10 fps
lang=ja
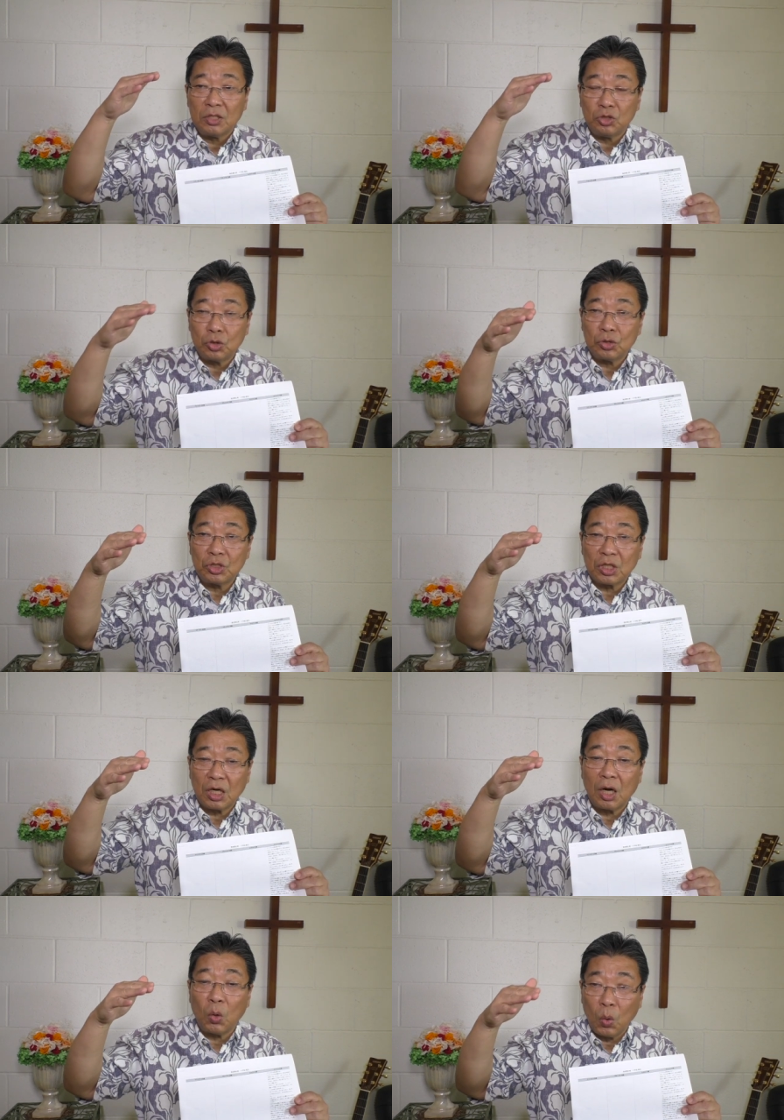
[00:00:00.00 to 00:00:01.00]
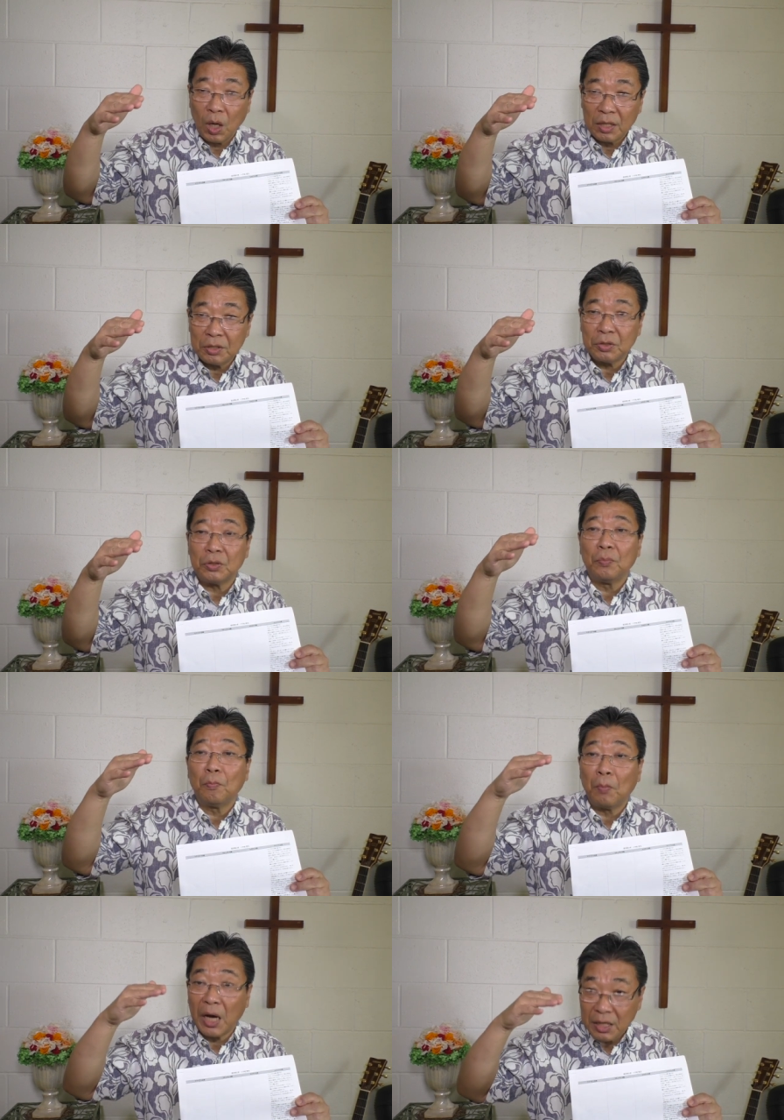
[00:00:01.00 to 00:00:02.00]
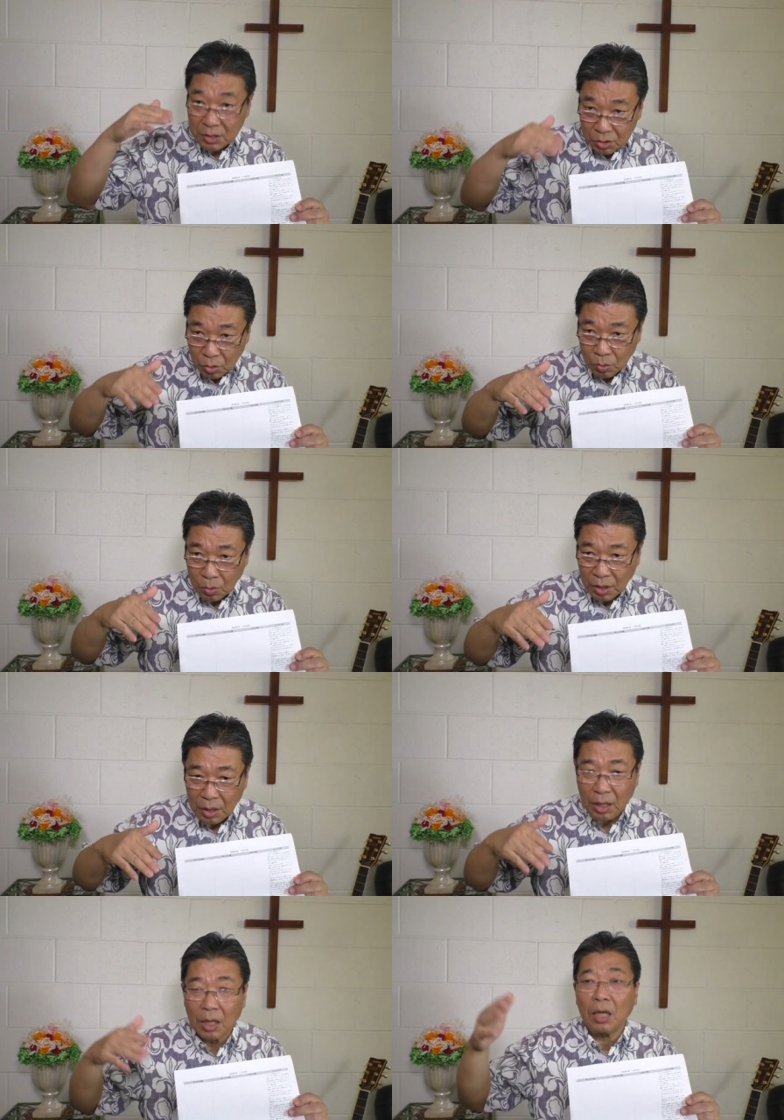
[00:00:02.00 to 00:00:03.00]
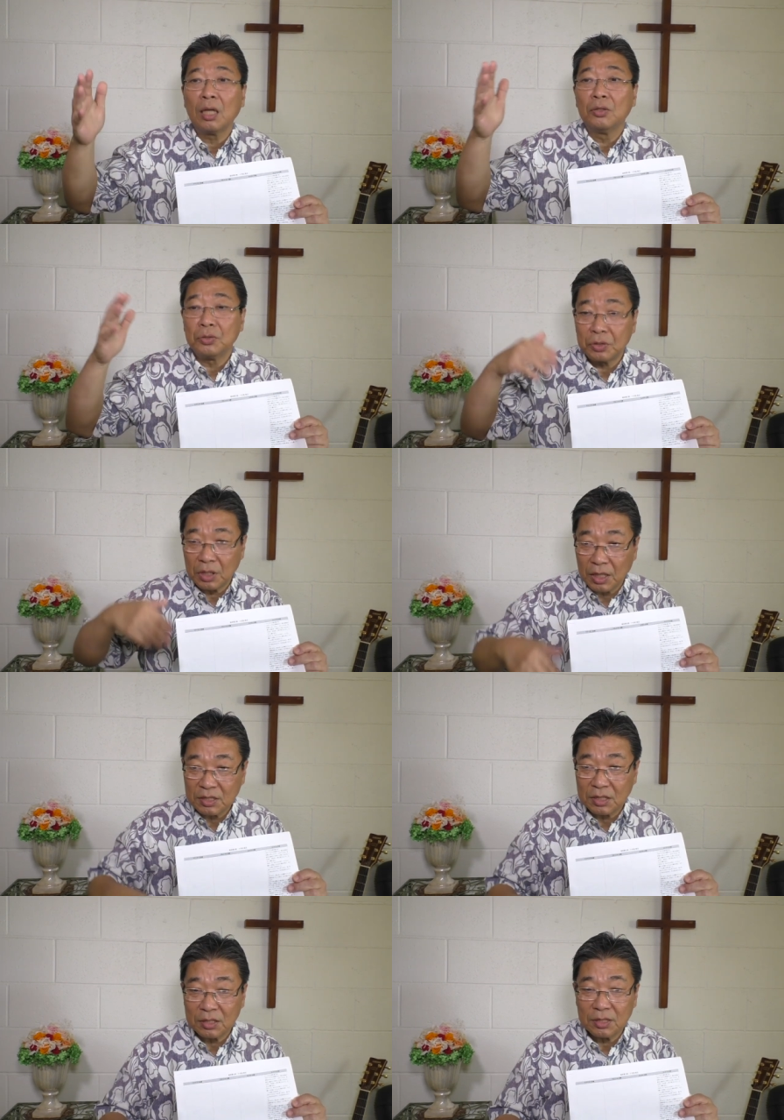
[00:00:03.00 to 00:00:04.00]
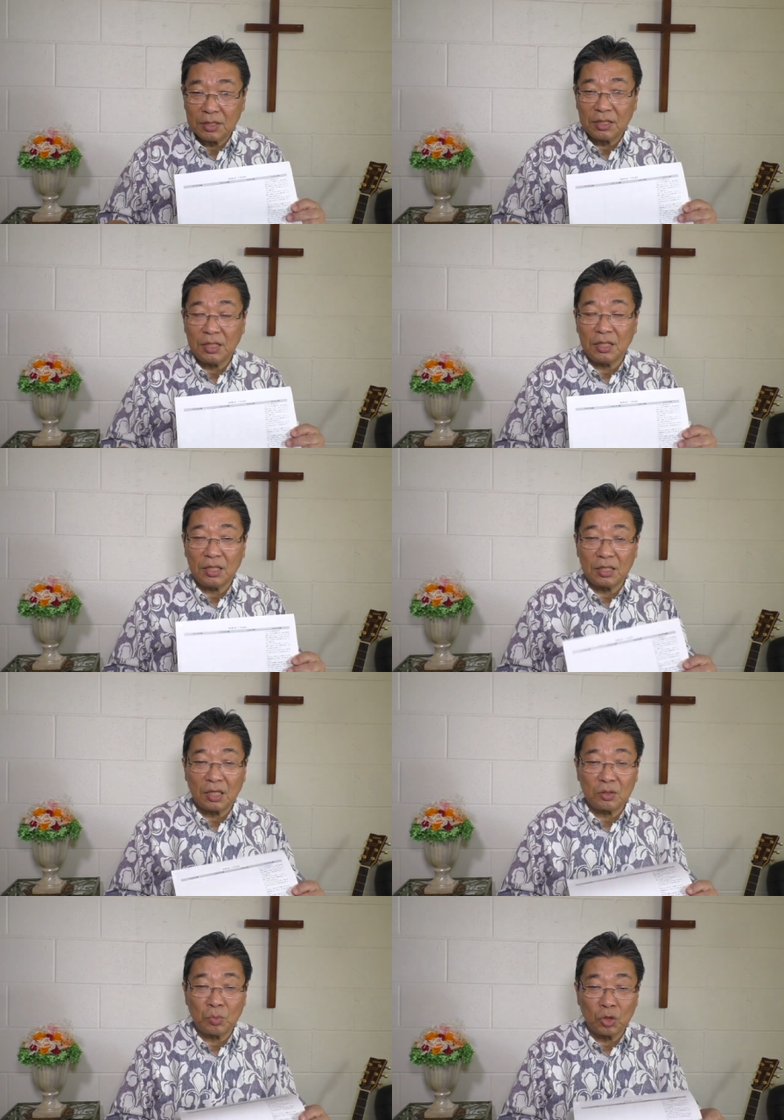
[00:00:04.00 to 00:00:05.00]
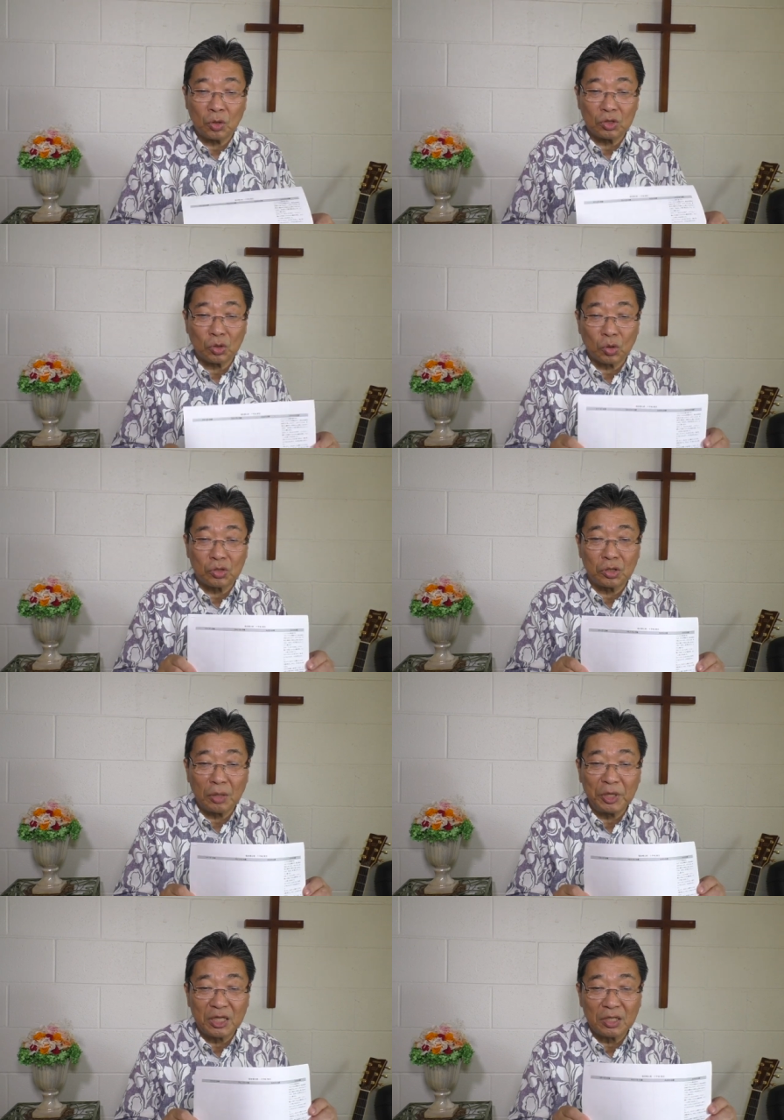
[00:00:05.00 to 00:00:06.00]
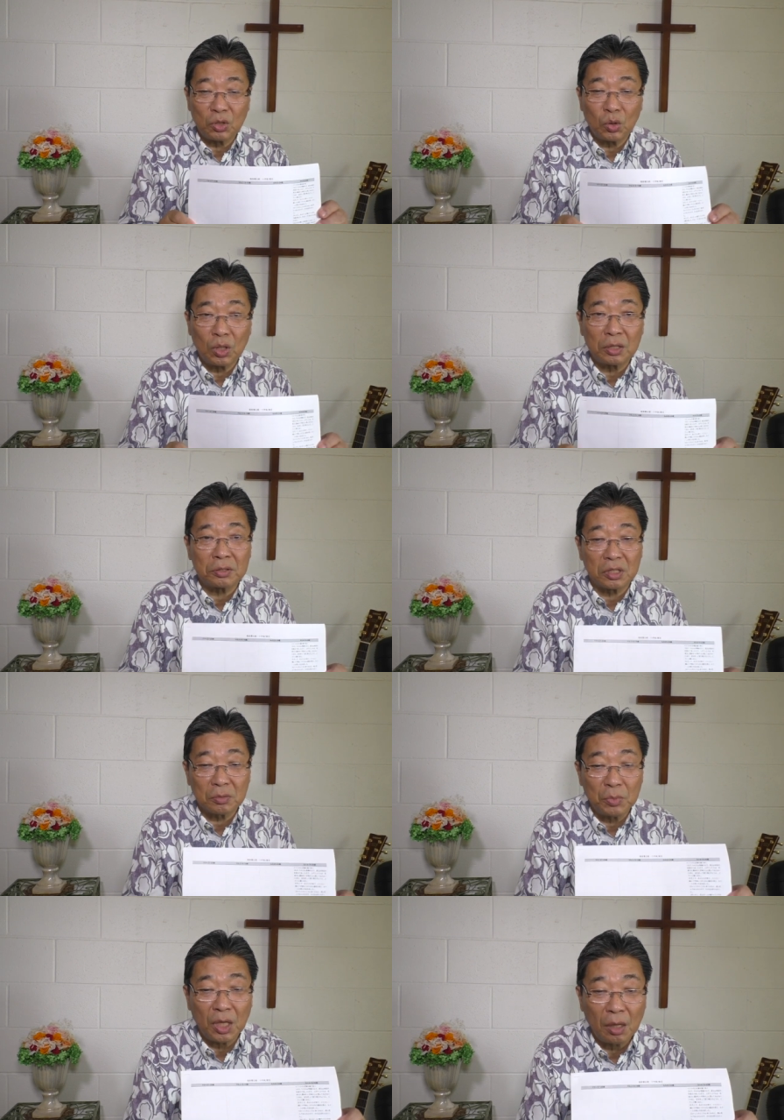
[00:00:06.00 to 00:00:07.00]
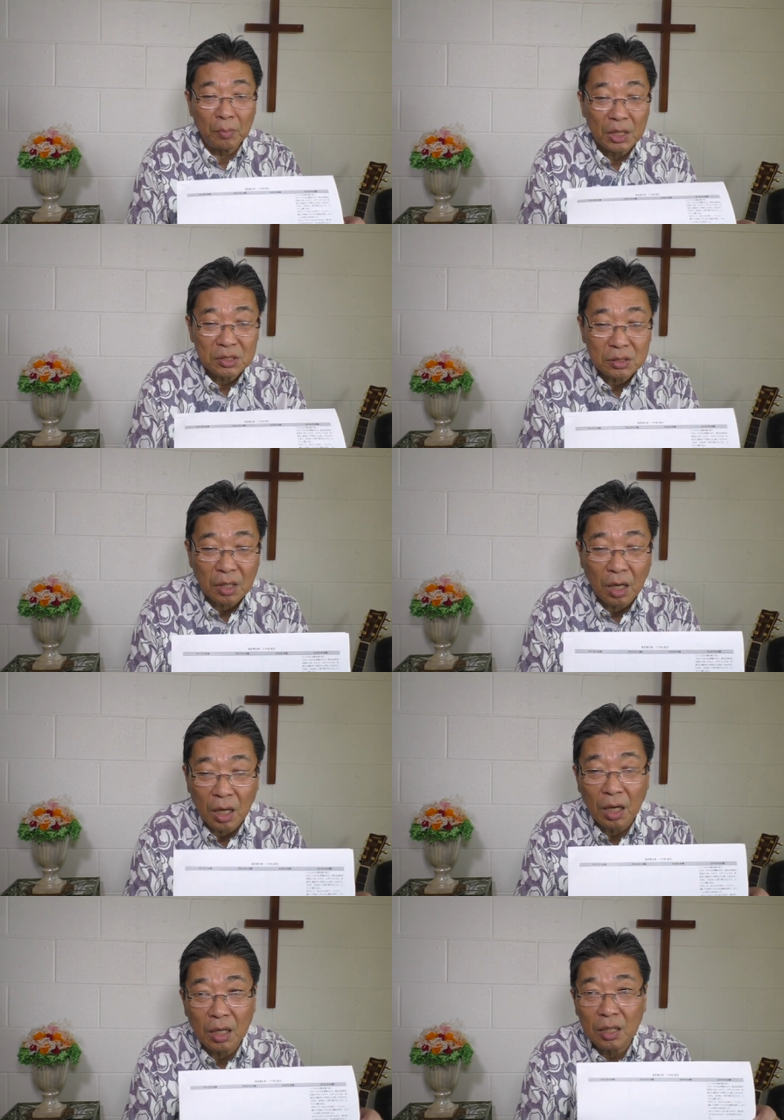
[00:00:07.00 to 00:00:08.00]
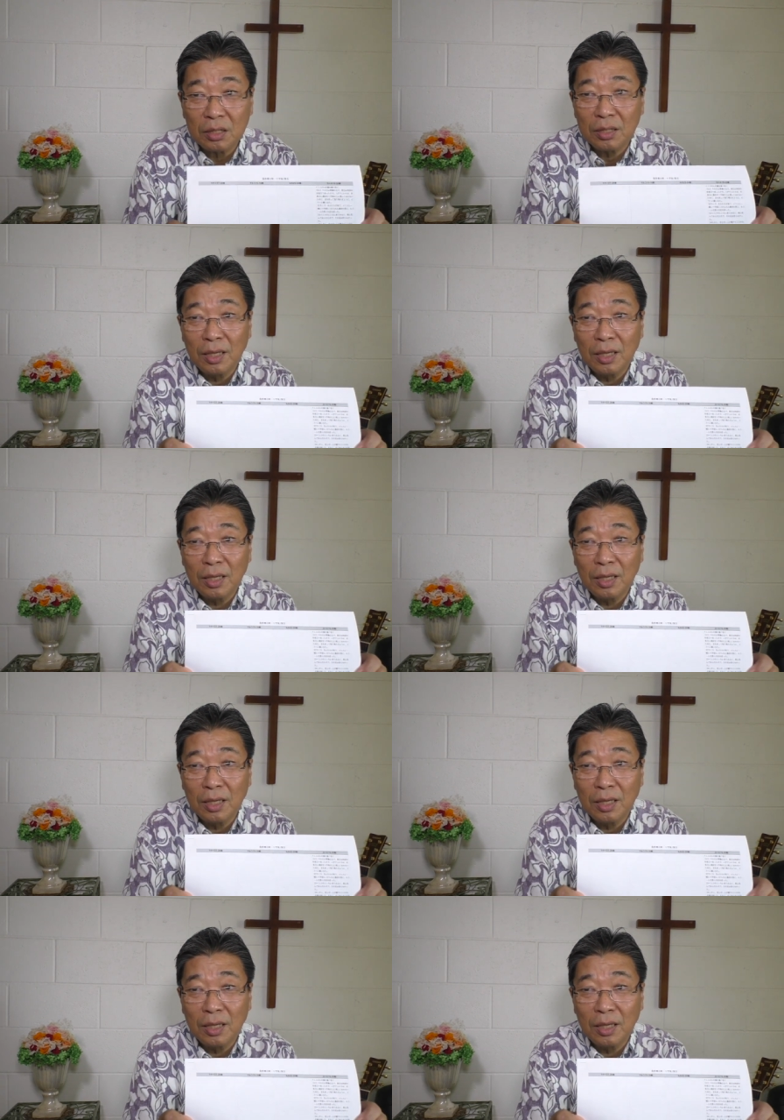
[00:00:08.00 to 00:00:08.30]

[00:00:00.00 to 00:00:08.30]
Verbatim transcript: 十字架が終わる埋葬から復活に至るものをちょっと比べた表があるんです。見えますか、